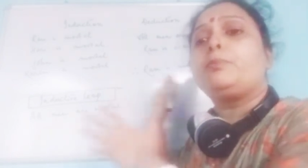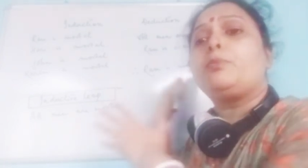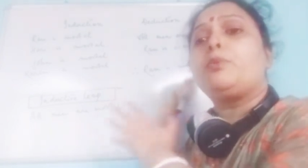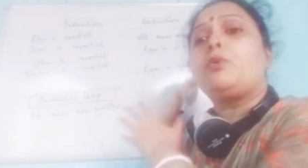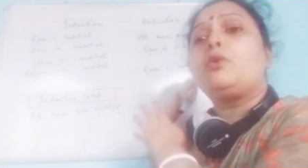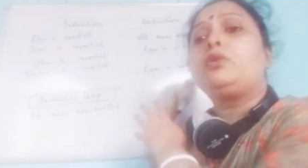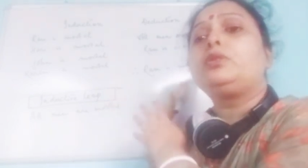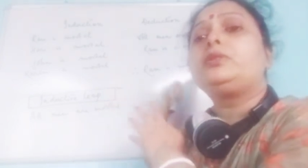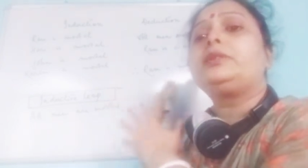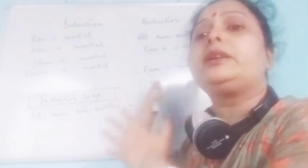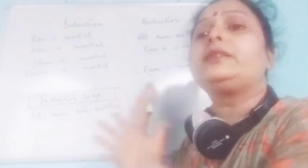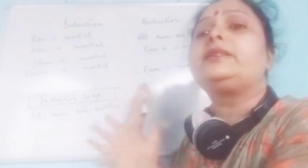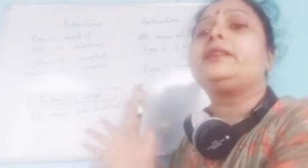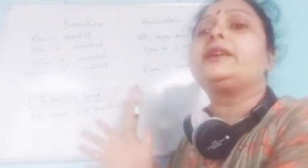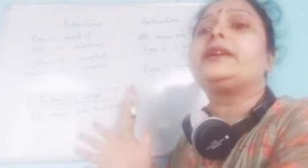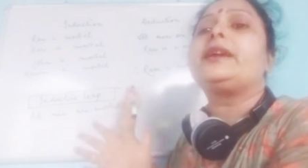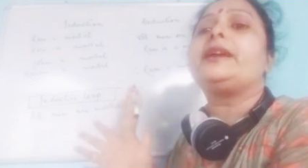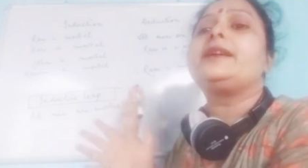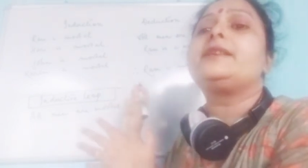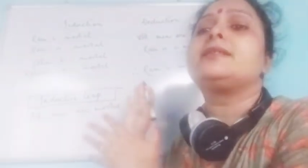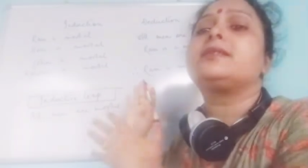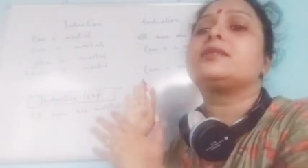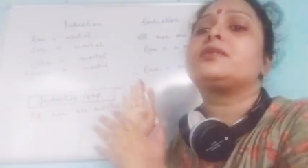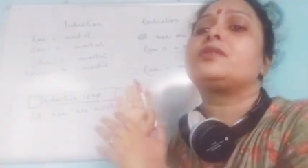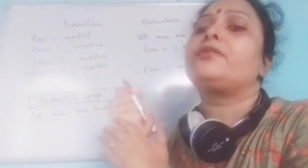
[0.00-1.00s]
বোথ আর দ্য
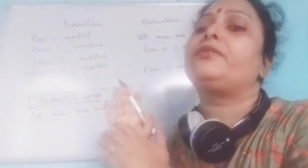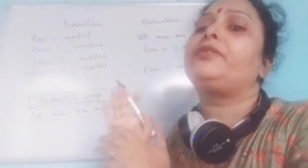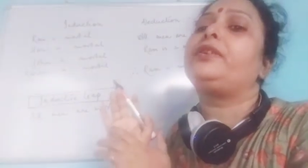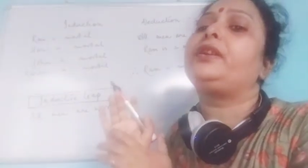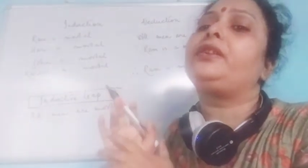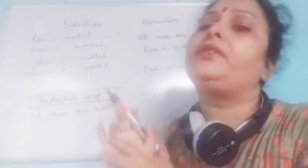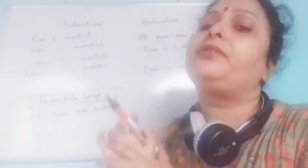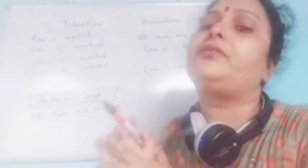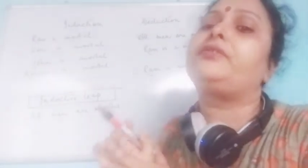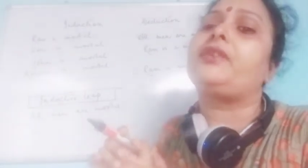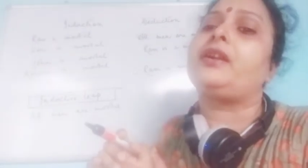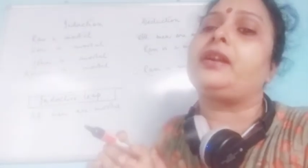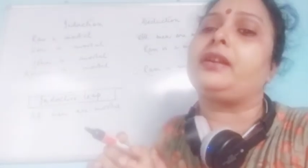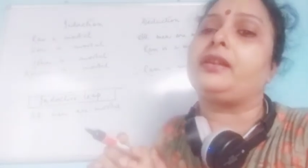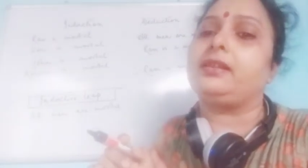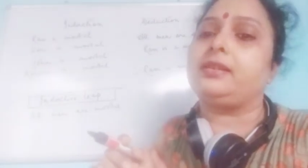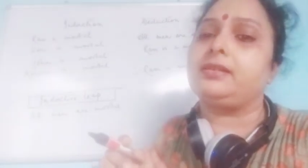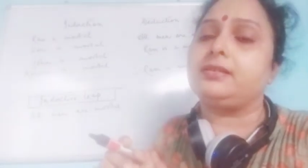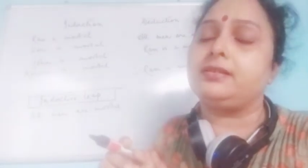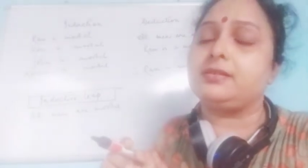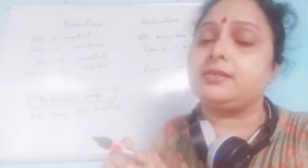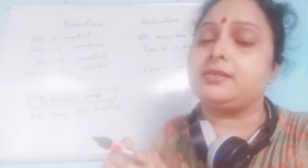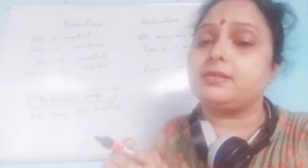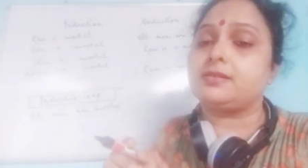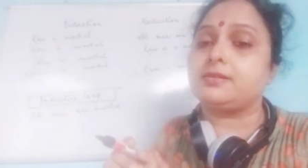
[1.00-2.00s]
কেসেস অফ
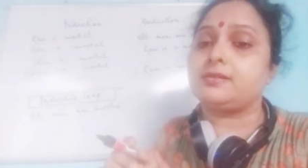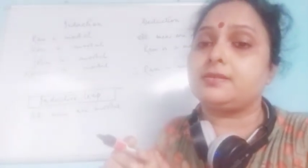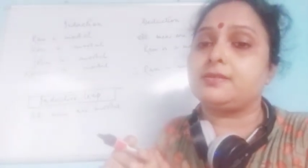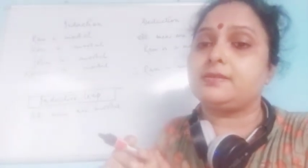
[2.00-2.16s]
ইনফারেন্স